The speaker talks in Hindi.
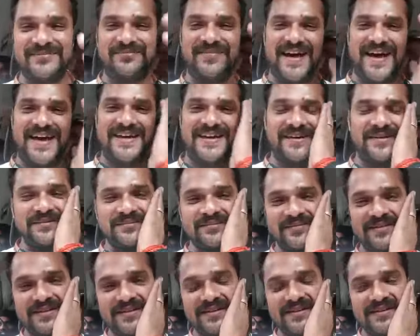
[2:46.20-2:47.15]
भाई हम
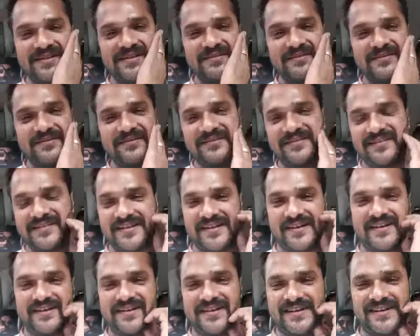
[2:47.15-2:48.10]

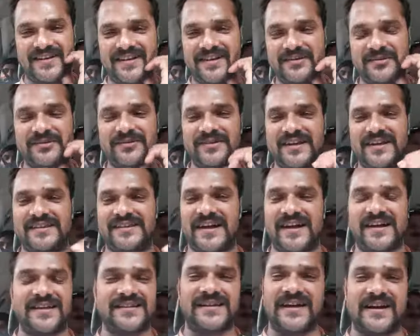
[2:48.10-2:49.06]
केहू नेता
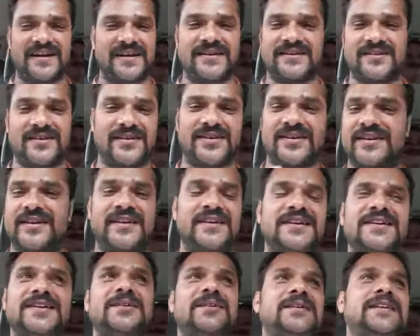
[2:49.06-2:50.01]
के टारगेट करके
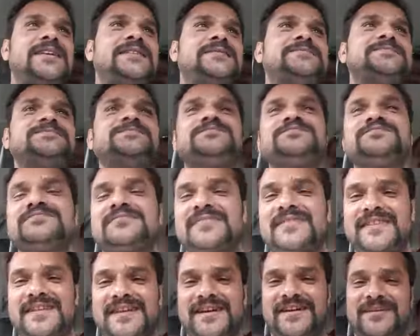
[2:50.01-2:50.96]
नहीं गोल है
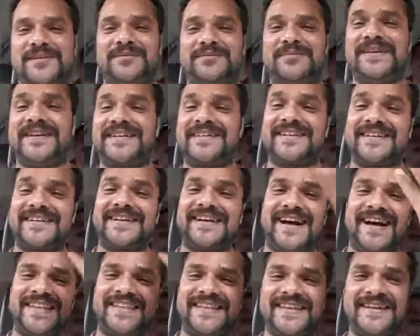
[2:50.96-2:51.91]
नाव
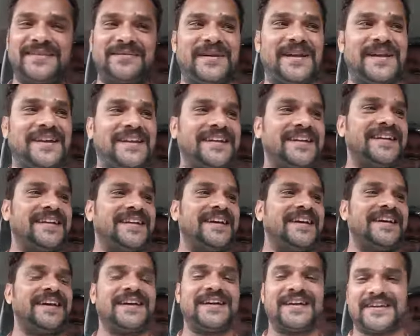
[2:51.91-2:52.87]
गा दिले बानी
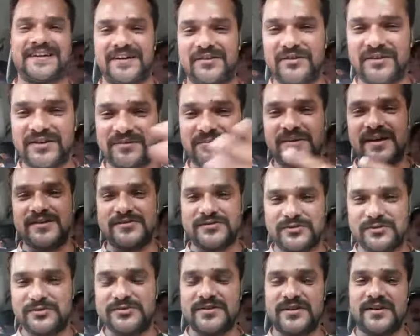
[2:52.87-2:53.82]
क्योंकि
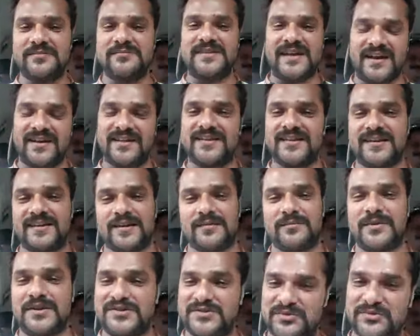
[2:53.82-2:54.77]
महसूस हम जाना था नहीं हम
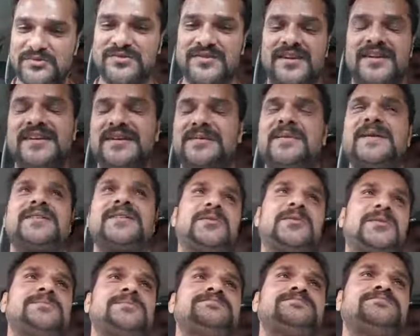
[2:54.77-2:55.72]
महसूस कैले बनी
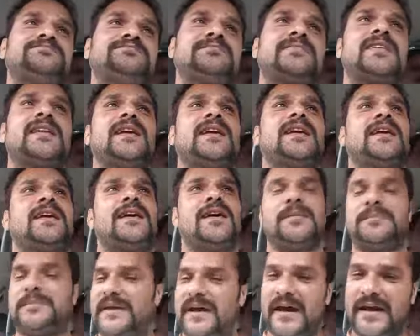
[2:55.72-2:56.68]
हो
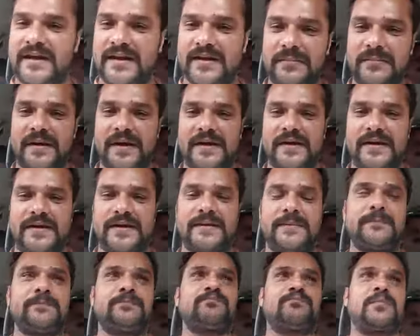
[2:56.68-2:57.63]
बिहार के बाढ़ के
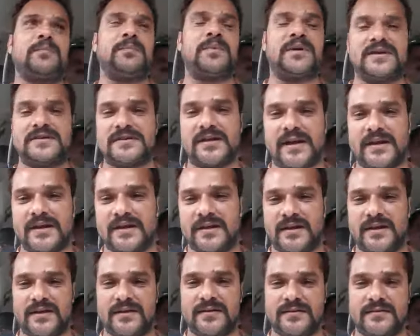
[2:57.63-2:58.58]
परेशानी
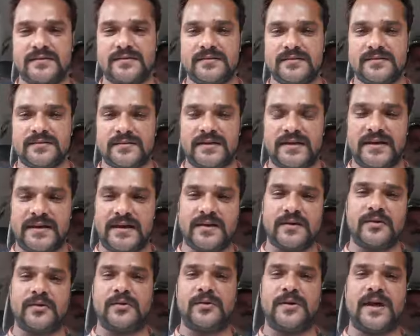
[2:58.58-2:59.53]

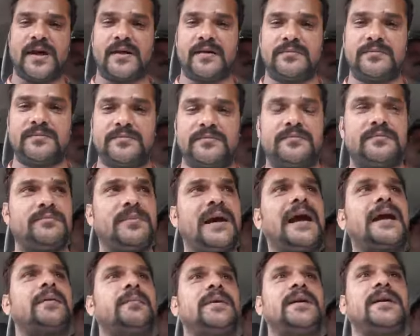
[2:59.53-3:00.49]
किंग होला
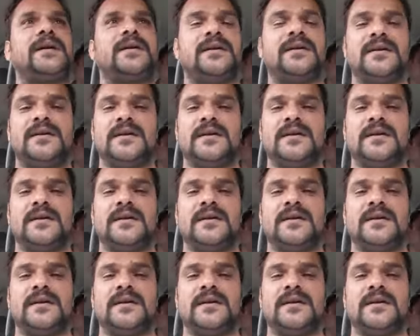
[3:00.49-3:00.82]
बाढ़ में